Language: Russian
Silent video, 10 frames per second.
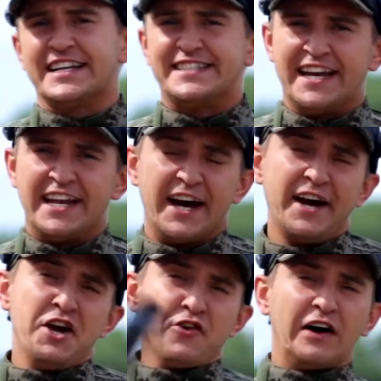отдельно.
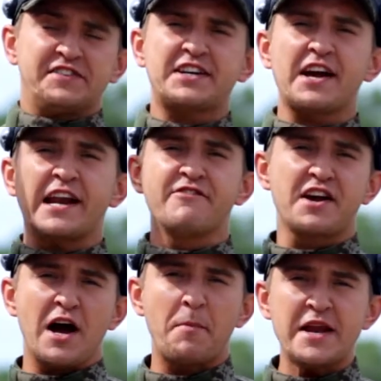Во всех
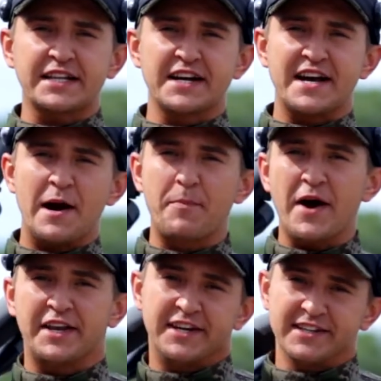игровых комплектах
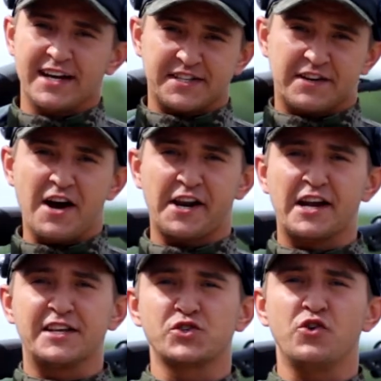компании LaserWar
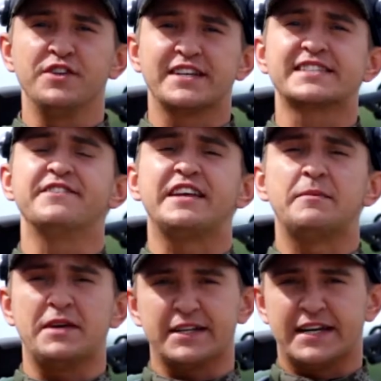реализована
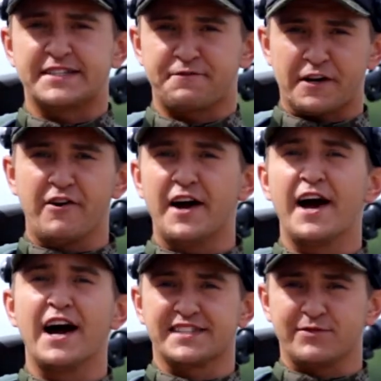современная
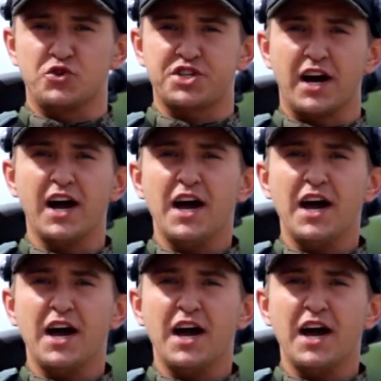цифровая озвучка,